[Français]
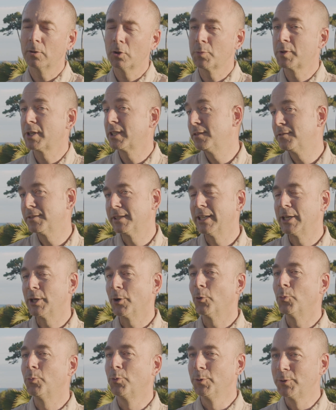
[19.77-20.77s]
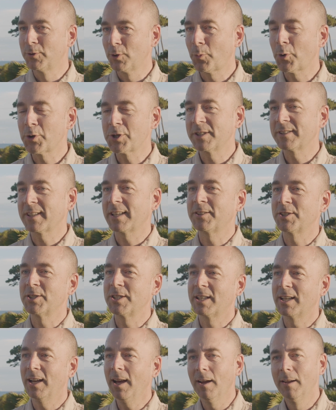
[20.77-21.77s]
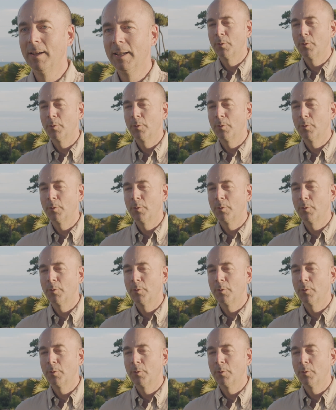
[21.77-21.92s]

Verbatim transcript: L'objectif c'est d'aller au bout de ce projet stratégique là